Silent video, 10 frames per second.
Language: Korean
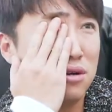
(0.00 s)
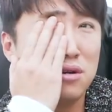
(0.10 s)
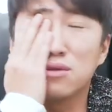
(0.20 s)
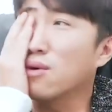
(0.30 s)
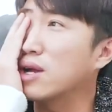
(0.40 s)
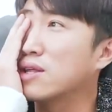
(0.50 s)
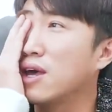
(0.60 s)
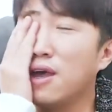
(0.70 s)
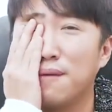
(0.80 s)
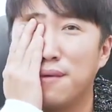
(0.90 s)
그냥 똑같아.
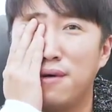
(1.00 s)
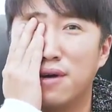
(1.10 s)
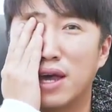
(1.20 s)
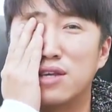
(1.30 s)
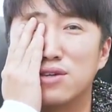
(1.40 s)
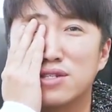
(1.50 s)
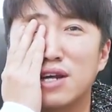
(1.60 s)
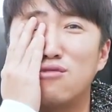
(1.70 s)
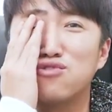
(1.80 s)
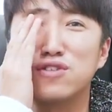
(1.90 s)
어? 괜찮아.
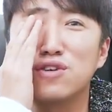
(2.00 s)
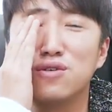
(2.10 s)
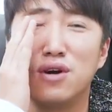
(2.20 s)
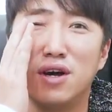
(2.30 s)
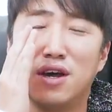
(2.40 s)
싸울 수 있어요.